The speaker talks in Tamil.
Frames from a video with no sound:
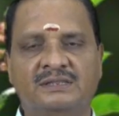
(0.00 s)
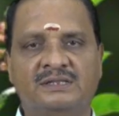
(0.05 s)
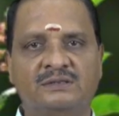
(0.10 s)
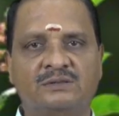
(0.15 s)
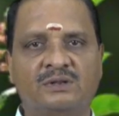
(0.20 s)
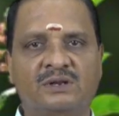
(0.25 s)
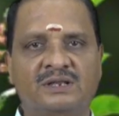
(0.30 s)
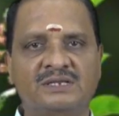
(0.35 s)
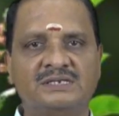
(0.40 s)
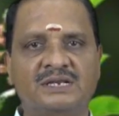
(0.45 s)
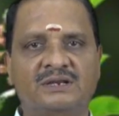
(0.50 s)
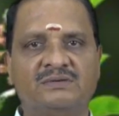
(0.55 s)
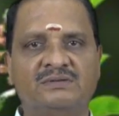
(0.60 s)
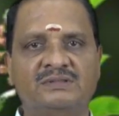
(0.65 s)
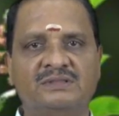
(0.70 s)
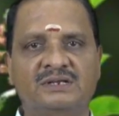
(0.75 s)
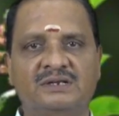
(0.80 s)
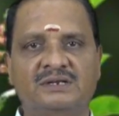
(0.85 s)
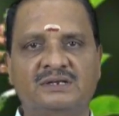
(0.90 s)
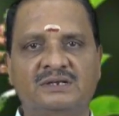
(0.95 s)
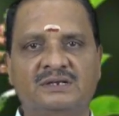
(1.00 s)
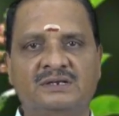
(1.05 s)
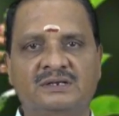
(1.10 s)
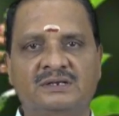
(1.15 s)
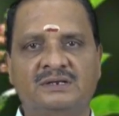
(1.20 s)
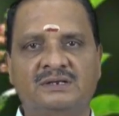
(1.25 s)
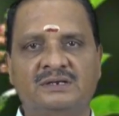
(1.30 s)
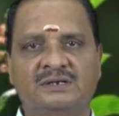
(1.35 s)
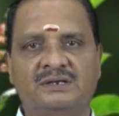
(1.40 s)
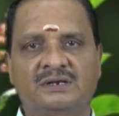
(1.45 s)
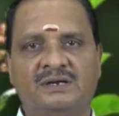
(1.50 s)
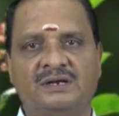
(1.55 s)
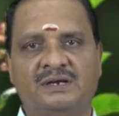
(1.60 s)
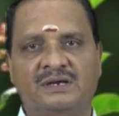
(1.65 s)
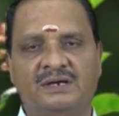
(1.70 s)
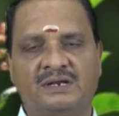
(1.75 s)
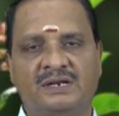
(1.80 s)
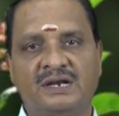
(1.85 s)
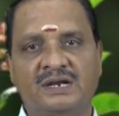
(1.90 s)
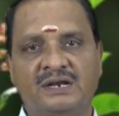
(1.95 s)
இந்த துளசியில் வந்து
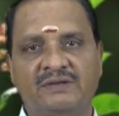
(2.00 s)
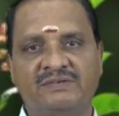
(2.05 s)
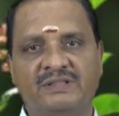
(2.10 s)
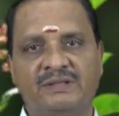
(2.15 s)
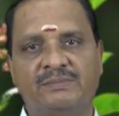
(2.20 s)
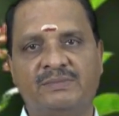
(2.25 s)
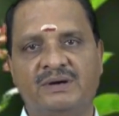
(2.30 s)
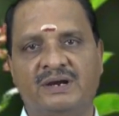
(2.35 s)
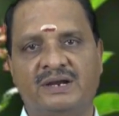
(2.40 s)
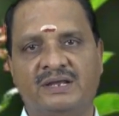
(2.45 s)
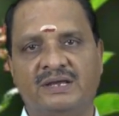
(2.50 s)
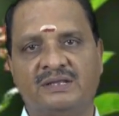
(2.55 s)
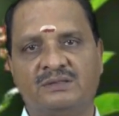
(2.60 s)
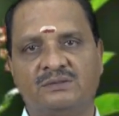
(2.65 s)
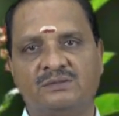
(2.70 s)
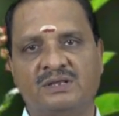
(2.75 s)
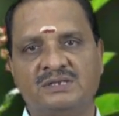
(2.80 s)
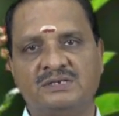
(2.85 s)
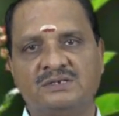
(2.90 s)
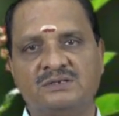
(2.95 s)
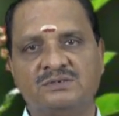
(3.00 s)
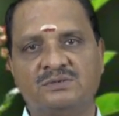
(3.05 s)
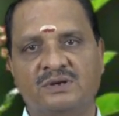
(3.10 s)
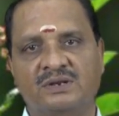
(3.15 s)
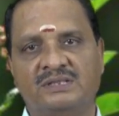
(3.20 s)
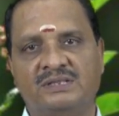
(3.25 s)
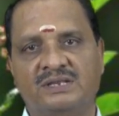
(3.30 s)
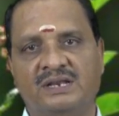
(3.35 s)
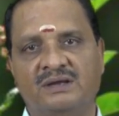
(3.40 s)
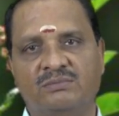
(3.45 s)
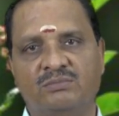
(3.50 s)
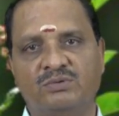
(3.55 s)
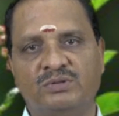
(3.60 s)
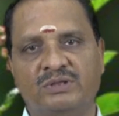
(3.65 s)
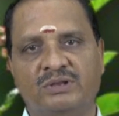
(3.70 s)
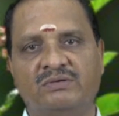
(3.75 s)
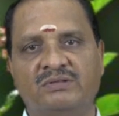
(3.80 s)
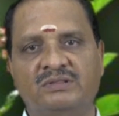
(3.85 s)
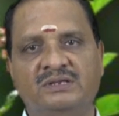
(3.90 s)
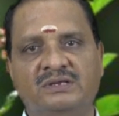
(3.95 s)
ரெண்டு விதமான துளசின்னு சொன்னதில்
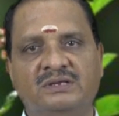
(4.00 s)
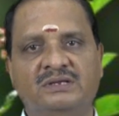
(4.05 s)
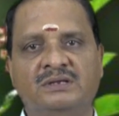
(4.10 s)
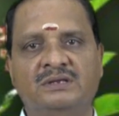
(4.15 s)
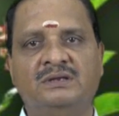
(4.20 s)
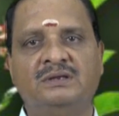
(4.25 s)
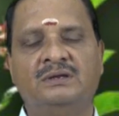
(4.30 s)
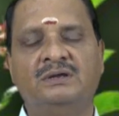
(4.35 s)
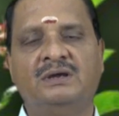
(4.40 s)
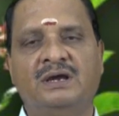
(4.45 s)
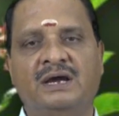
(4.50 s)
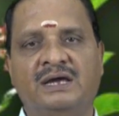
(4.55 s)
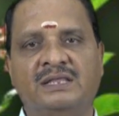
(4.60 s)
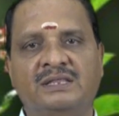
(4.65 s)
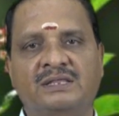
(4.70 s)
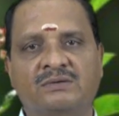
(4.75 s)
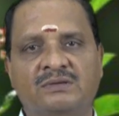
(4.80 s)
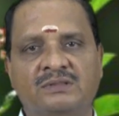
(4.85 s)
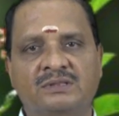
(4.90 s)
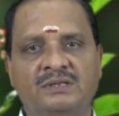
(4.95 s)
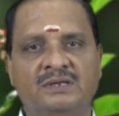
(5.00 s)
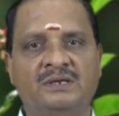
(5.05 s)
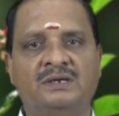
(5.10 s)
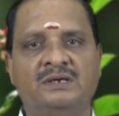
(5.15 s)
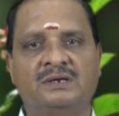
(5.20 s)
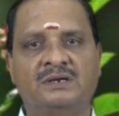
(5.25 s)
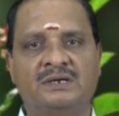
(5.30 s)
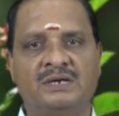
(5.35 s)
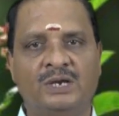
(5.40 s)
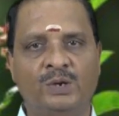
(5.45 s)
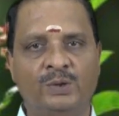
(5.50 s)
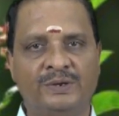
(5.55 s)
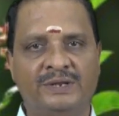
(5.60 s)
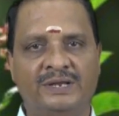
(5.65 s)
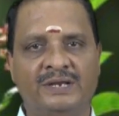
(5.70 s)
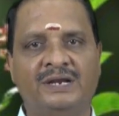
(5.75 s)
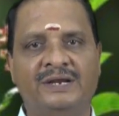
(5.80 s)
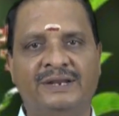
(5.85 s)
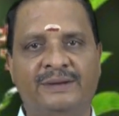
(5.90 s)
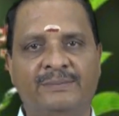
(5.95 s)
முதல் வந்து அதுக்கு வந்து
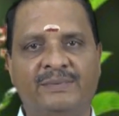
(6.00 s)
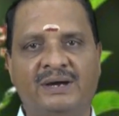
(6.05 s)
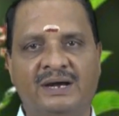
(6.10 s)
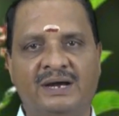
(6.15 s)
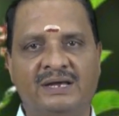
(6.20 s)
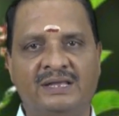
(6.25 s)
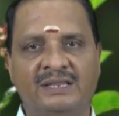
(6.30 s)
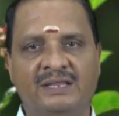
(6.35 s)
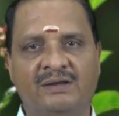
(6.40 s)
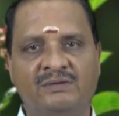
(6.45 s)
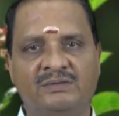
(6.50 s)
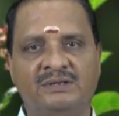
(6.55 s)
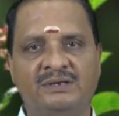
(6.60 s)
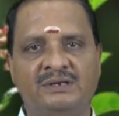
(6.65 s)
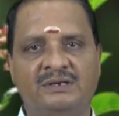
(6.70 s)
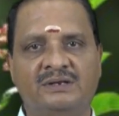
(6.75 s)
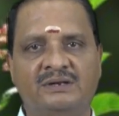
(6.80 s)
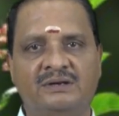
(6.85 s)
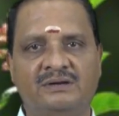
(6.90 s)
கலோக்கியல் நேமா அதாவது